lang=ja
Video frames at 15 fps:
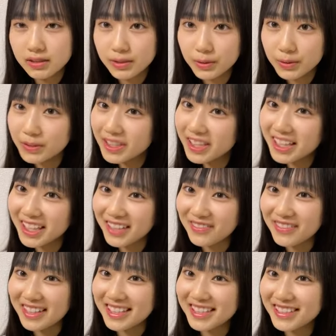そうなん
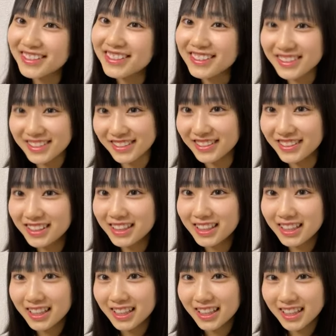かまあちょっとそう
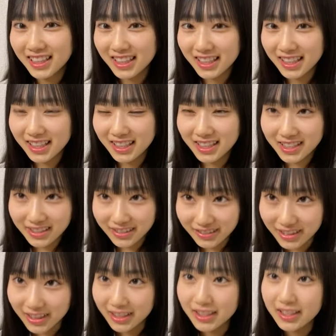そ
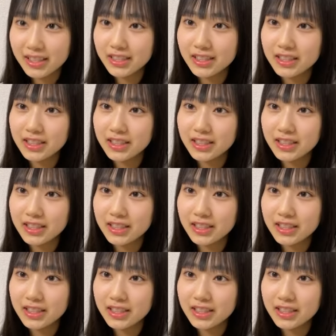うなんで